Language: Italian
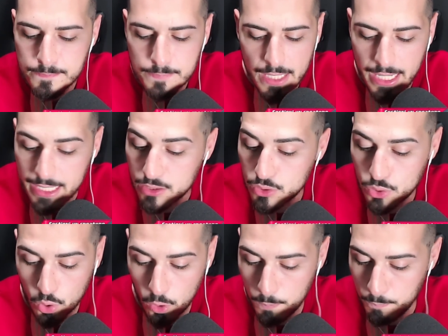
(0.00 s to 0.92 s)
È
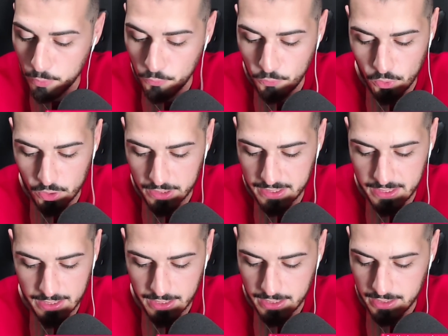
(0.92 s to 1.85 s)
troppo
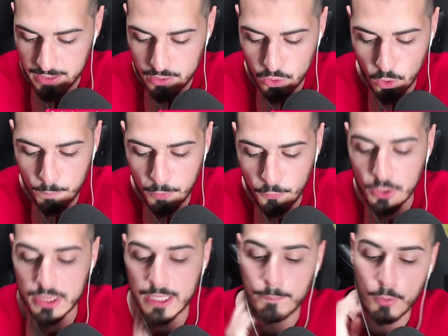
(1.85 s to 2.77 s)
forte. Troppo
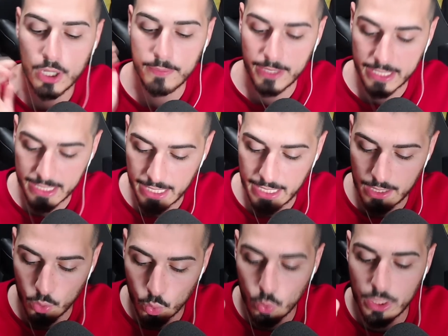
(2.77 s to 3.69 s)
forte. Poi perché
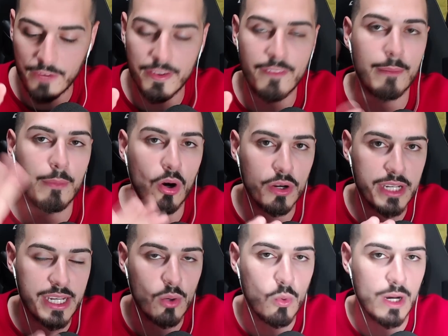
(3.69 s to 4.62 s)
lui aveva
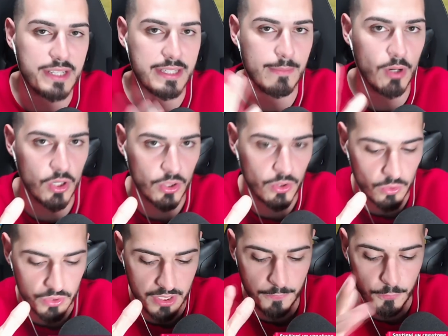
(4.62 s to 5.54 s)
Monk quasi
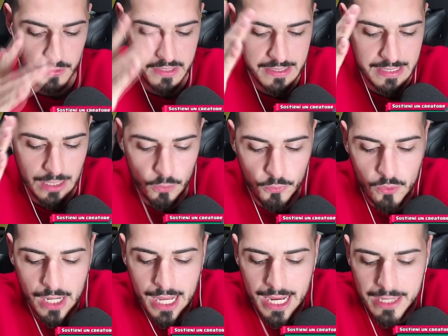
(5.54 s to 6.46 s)
morto. Se fosse stato
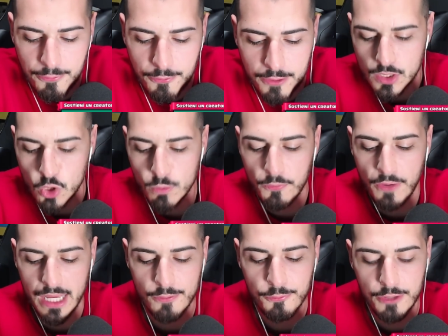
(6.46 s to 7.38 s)
full life, come
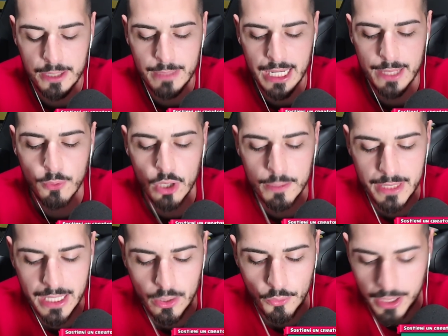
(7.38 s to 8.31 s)
fai a fermare poi il
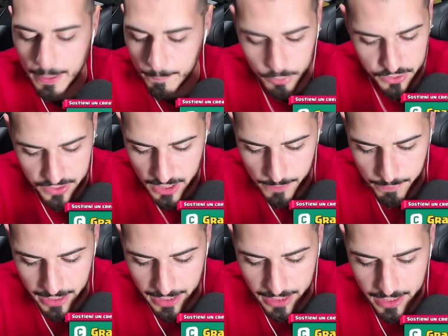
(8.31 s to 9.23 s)
minatore? È
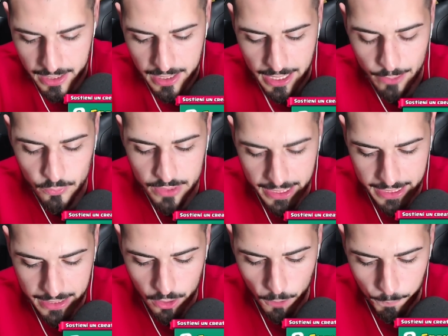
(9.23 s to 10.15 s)
impossibile. È un
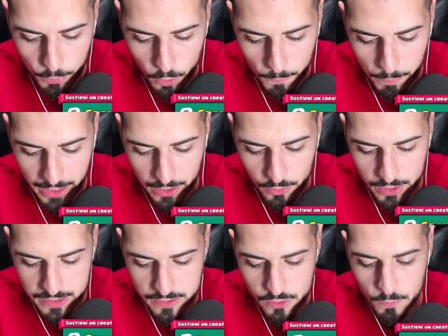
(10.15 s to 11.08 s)
deck troppo completo
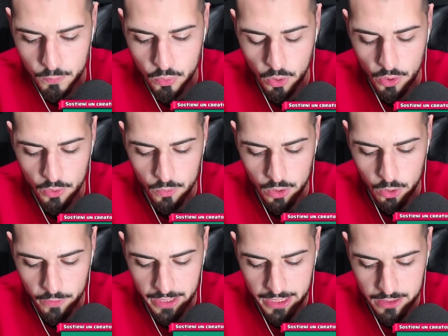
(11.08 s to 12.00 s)
questo. Buono
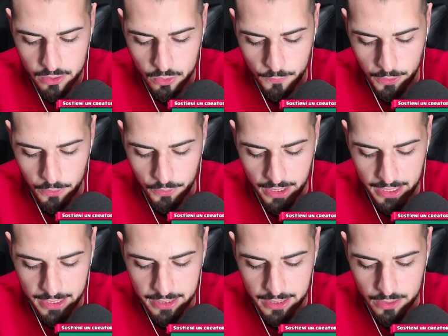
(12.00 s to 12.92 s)
quello quell'ovetto. Fa
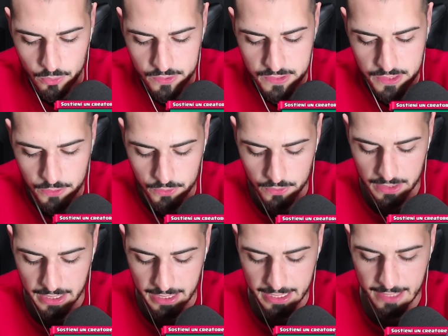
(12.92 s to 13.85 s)
tornare indietro un secondo
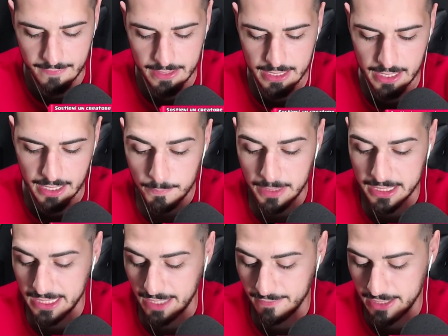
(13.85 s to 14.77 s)
il Gran Cavaliere.
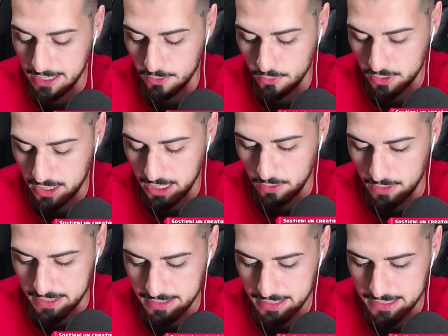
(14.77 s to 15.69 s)
Mette la veleno, non credo
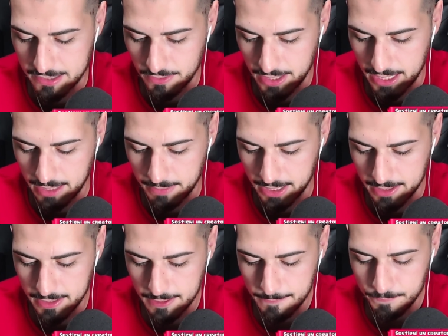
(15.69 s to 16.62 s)
la selezionata, ma
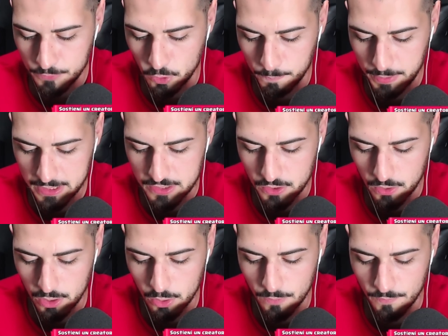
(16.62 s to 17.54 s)
non penso
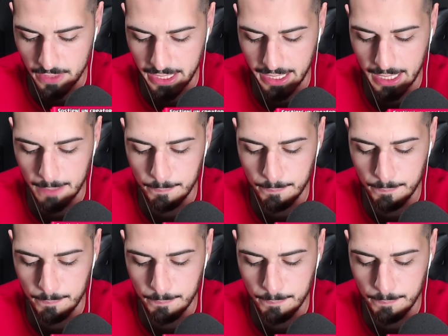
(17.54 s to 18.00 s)
gli convenga.